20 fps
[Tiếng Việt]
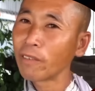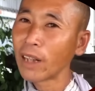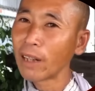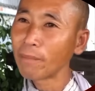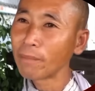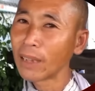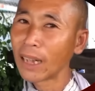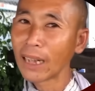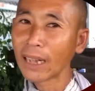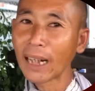thuyết
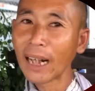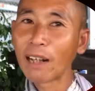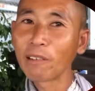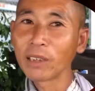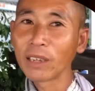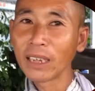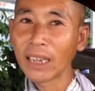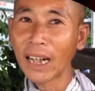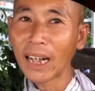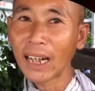pháp giảng
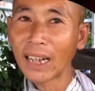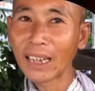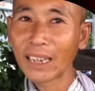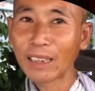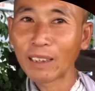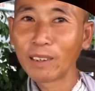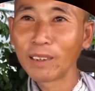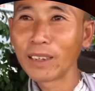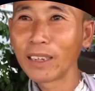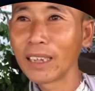đạo gì cả,
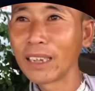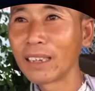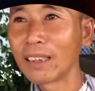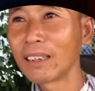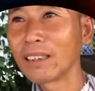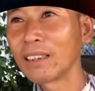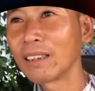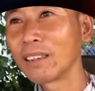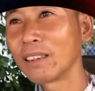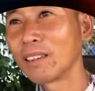con chỉ
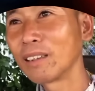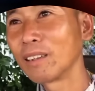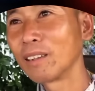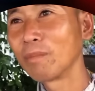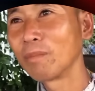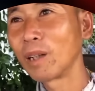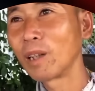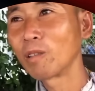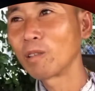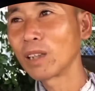có
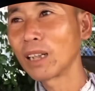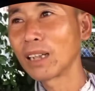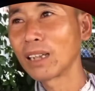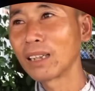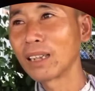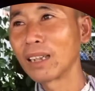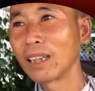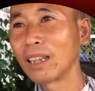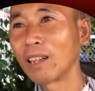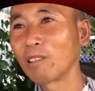mong
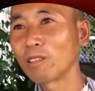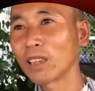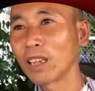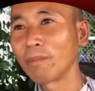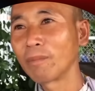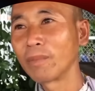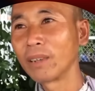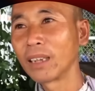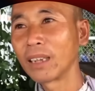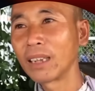rằng để học
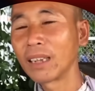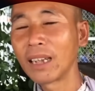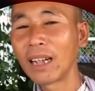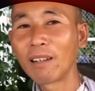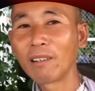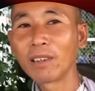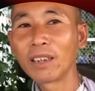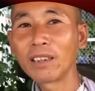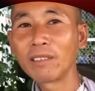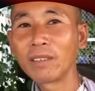tập được cái
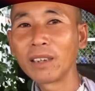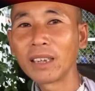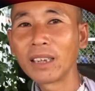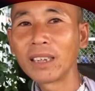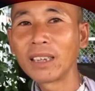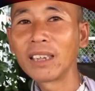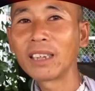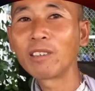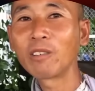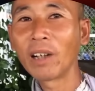đạo đức với
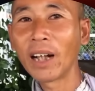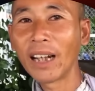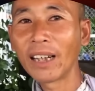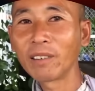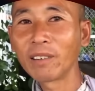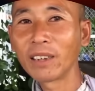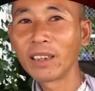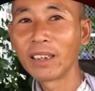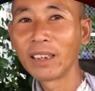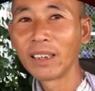cái sức
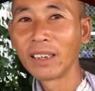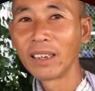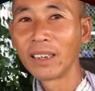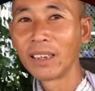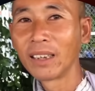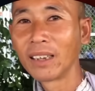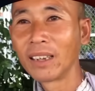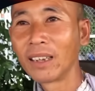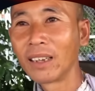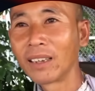khỏe thôi
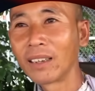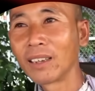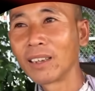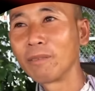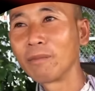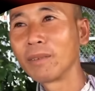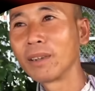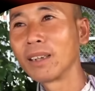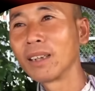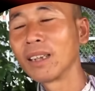à. À,
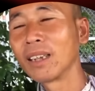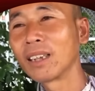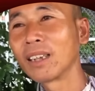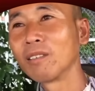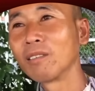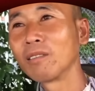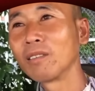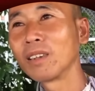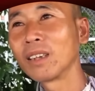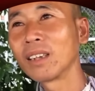cho mình để
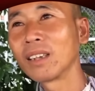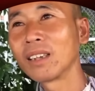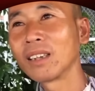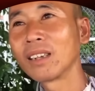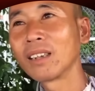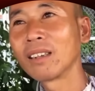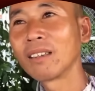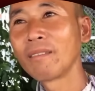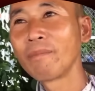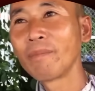sống
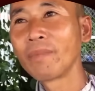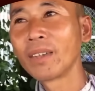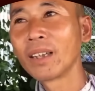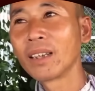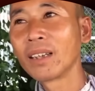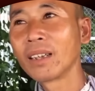uh,